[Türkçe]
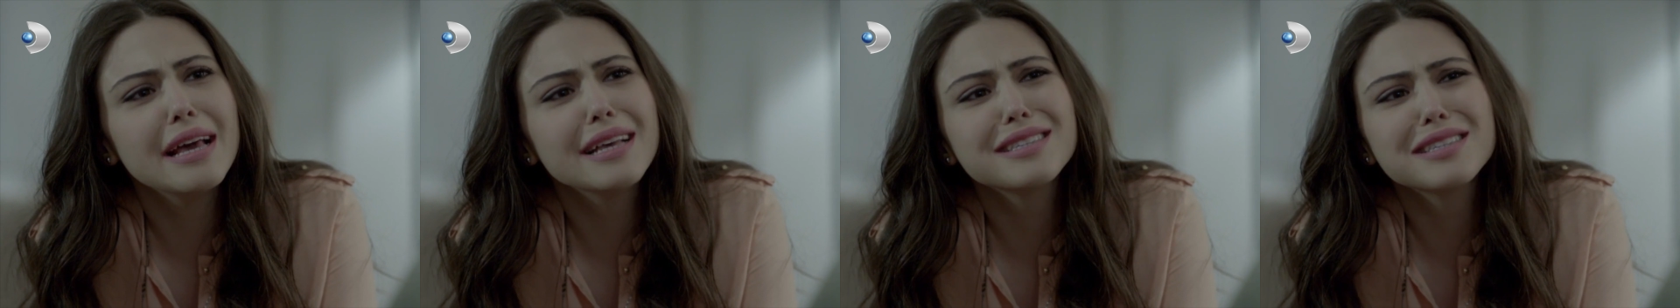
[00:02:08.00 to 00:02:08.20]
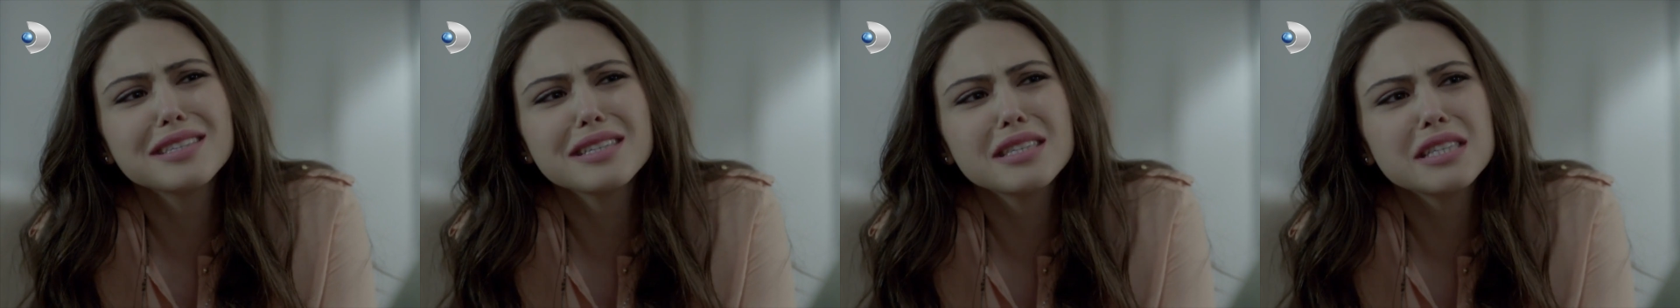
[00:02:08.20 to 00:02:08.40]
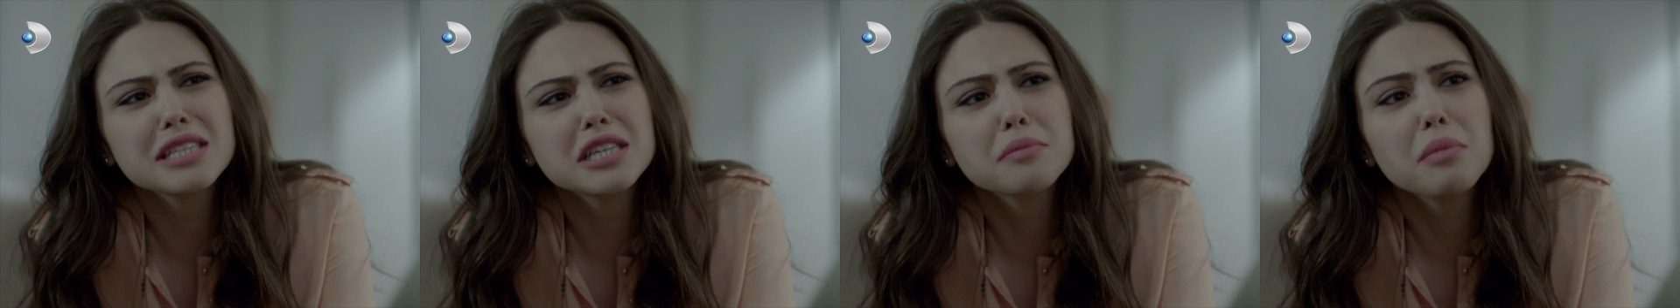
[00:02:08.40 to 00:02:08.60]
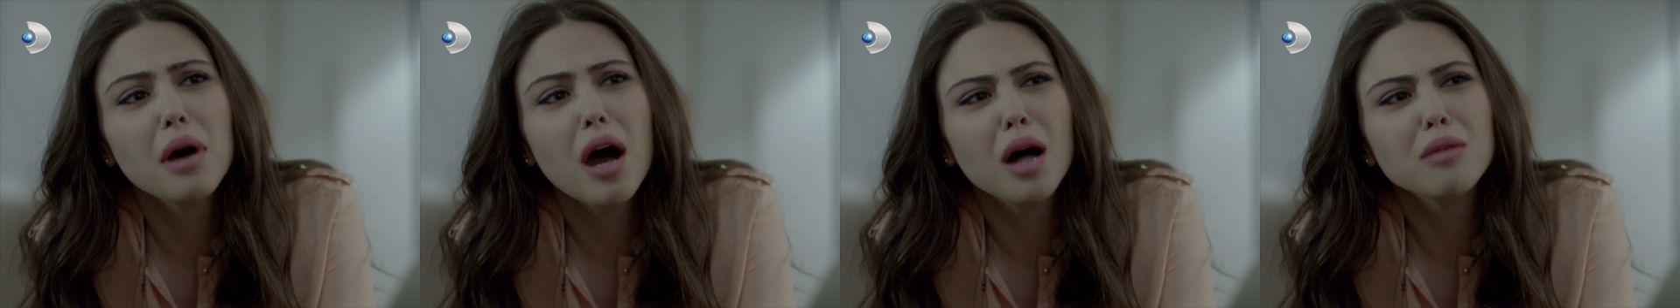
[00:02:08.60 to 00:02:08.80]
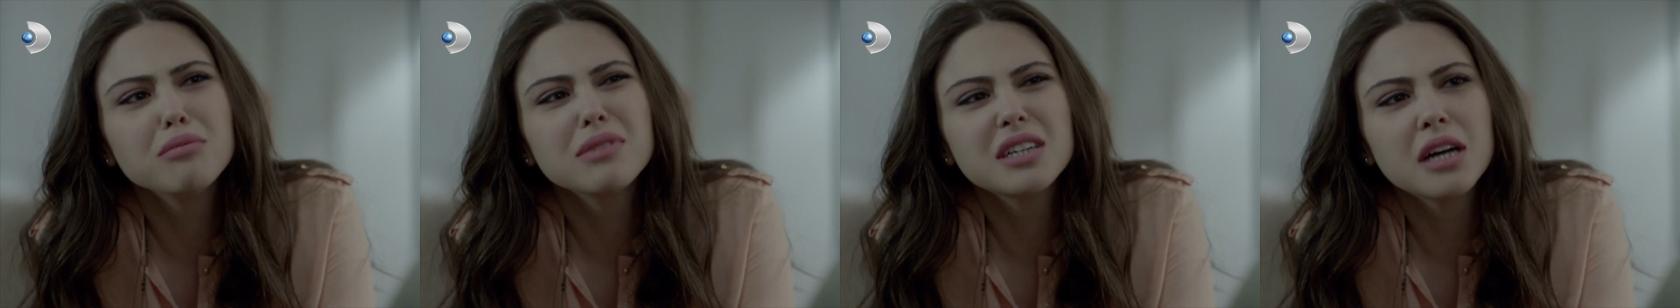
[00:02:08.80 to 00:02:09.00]
eskisi gibi
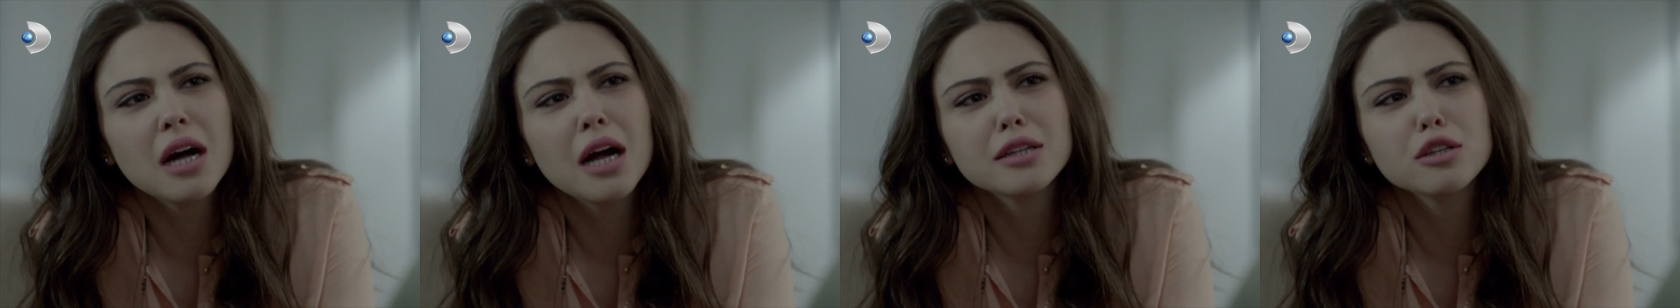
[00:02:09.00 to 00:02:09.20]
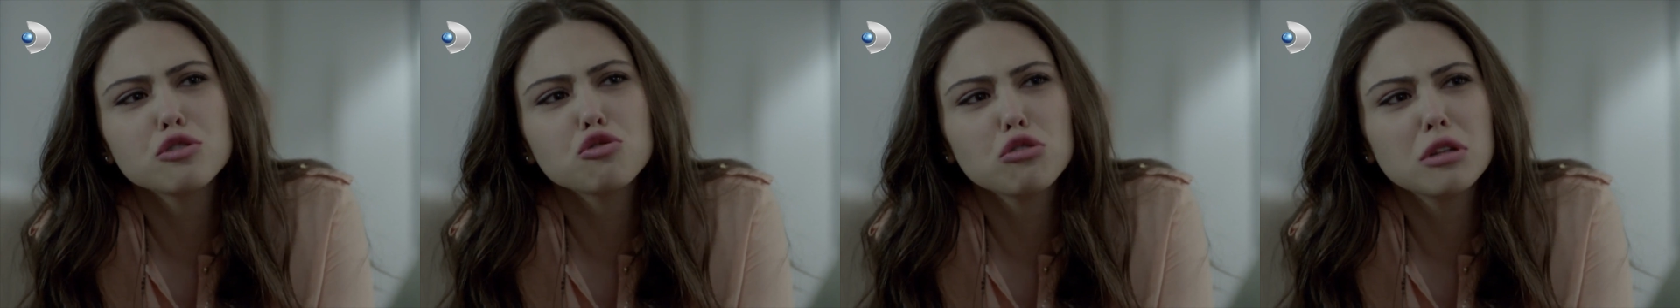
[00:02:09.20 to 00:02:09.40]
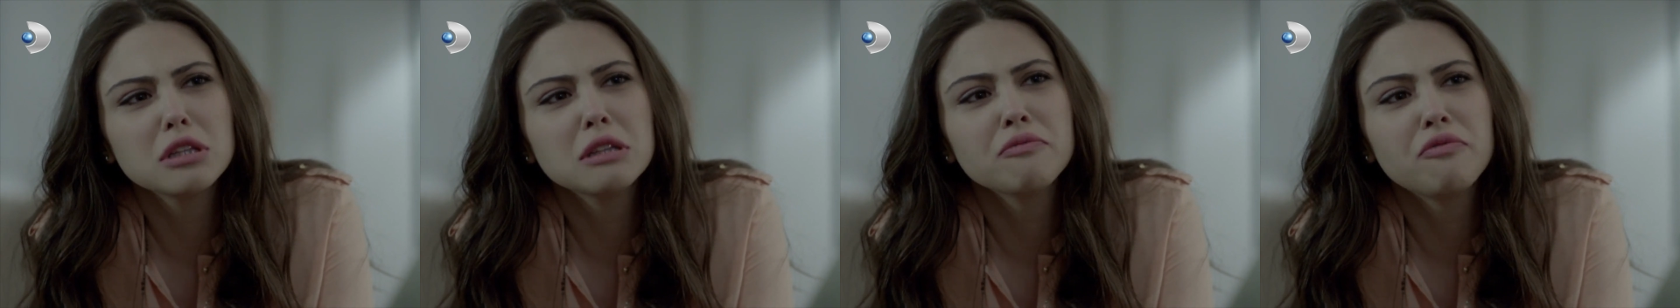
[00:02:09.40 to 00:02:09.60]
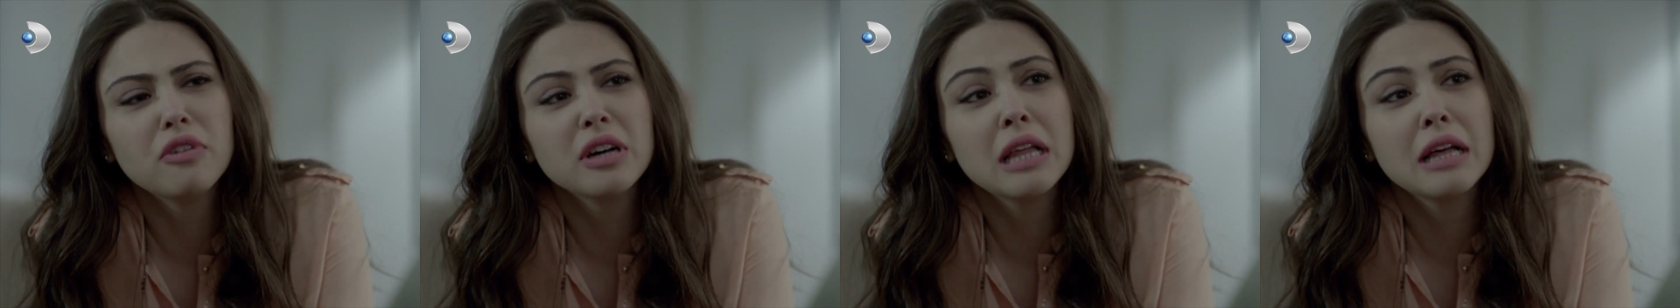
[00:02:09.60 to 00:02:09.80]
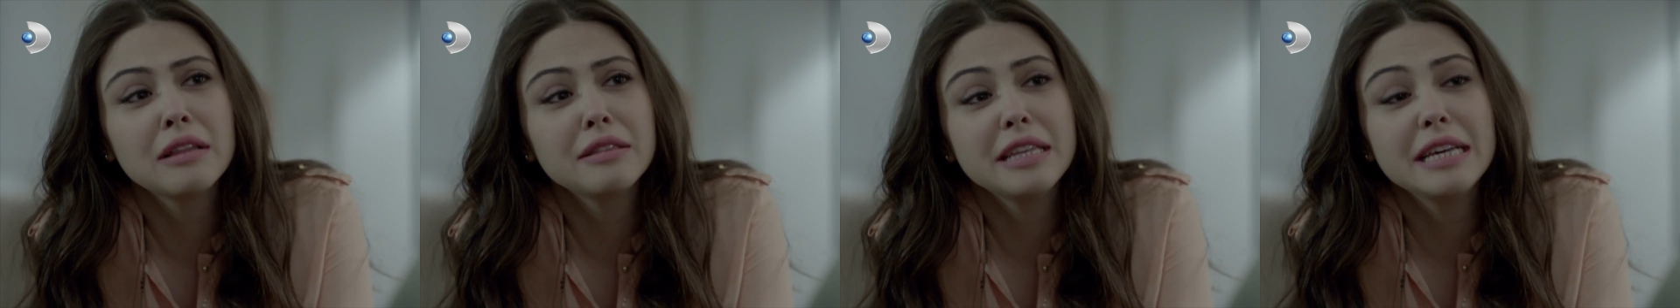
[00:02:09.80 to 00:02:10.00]
abla kardeş olalım
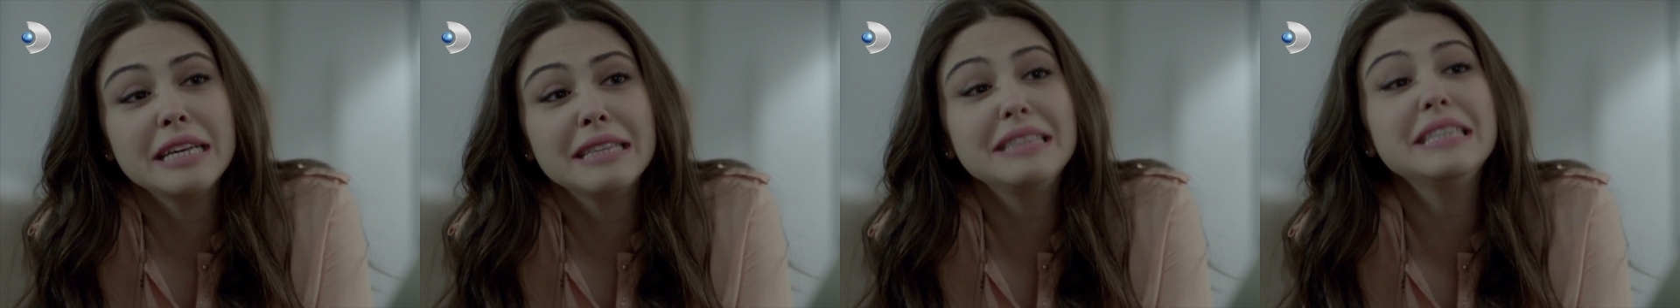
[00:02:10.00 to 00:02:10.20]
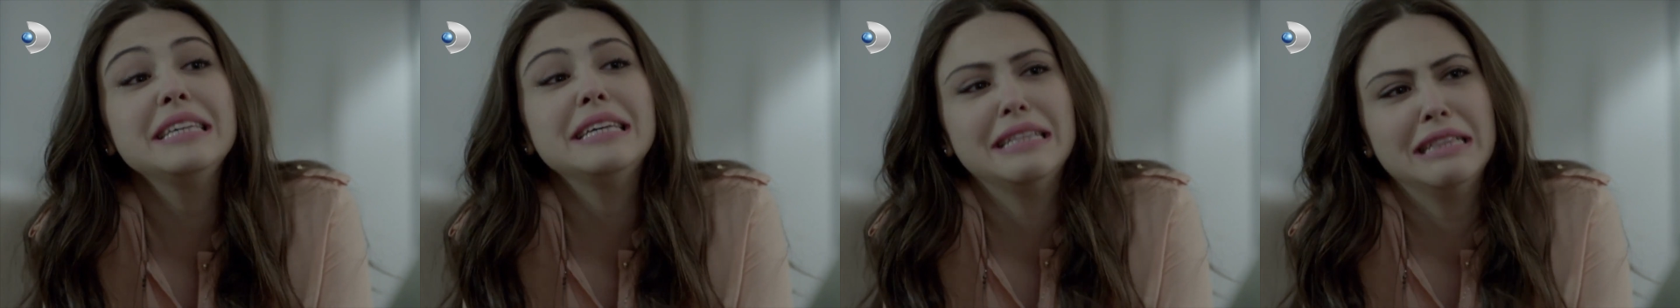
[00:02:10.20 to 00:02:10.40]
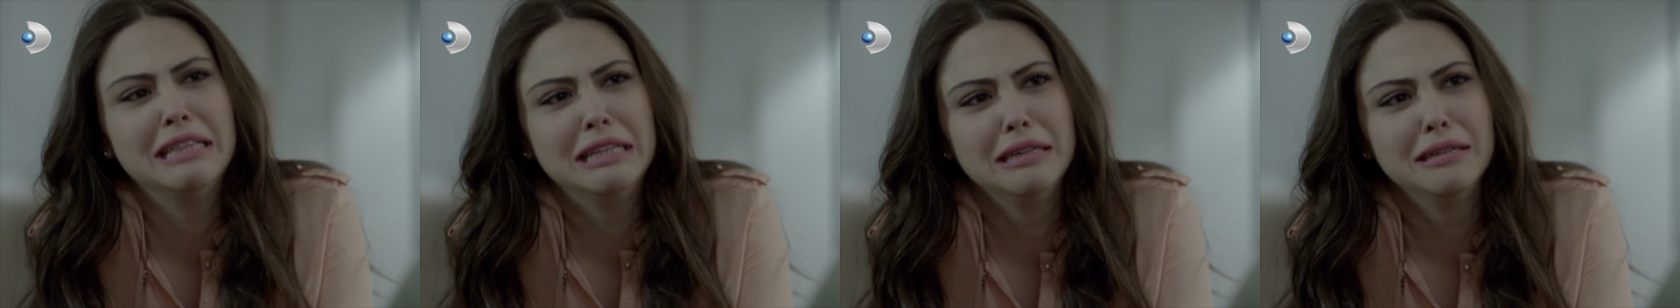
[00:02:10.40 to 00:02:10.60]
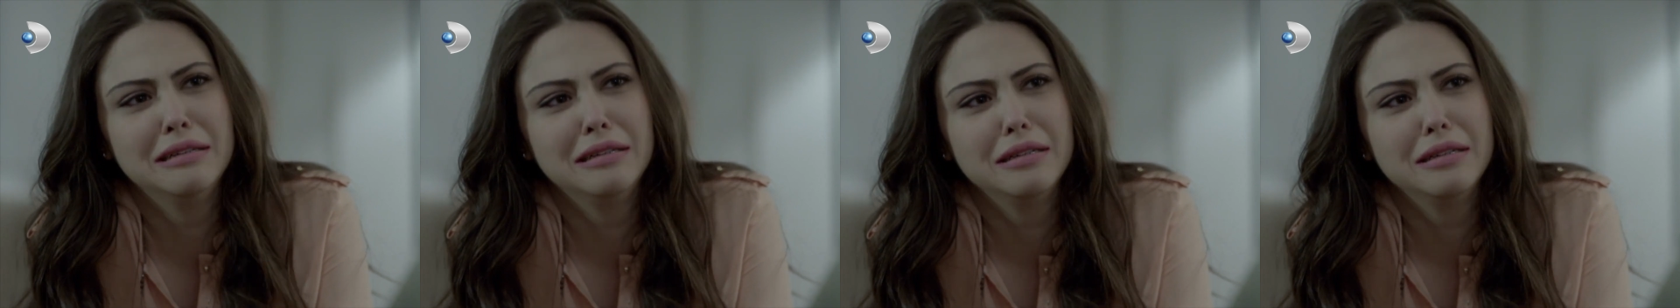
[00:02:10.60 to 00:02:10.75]
falan diye değil.